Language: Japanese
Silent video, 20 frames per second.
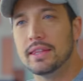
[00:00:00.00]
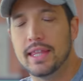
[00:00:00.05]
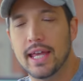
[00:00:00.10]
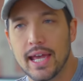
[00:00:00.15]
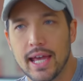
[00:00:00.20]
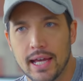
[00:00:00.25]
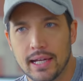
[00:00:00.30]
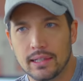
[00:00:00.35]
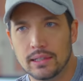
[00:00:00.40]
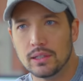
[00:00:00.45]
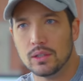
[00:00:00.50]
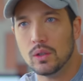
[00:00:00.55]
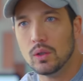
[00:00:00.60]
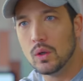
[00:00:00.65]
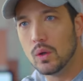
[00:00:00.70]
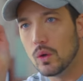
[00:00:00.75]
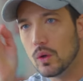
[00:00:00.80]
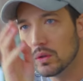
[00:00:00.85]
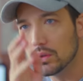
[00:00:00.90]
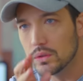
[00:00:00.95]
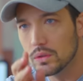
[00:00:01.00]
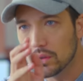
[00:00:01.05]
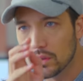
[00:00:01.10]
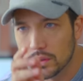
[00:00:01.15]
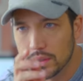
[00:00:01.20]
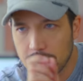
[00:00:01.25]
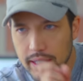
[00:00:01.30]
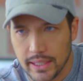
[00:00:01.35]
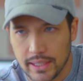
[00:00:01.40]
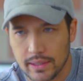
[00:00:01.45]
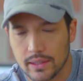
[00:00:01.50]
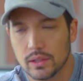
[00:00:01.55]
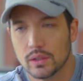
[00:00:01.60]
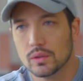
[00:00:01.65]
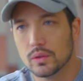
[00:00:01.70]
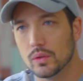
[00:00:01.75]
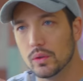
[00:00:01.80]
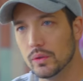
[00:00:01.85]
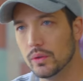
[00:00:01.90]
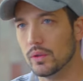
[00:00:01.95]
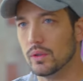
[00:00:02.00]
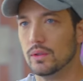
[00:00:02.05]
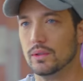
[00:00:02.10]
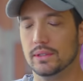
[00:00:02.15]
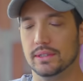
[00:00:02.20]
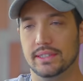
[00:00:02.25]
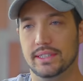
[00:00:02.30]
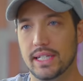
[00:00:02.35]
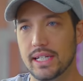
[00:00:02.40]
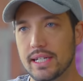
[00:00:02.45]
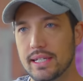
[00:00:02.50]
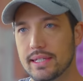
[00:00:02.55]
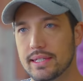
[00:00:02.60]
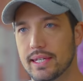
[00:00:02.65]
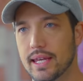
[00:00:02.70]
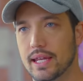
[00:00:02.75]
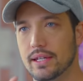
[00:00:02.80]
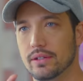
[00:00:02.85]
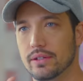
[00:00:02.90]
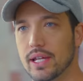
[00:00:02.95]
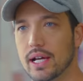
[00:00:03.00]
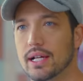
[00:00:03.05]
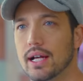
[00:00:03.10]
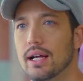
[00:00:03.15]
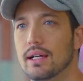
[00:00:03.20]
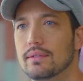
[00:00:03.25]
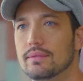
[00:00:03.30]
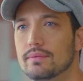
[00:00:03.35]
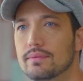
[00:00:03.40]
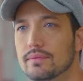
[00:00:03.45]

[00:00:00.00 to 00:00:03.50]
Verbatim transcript: で本当にこの人生の中、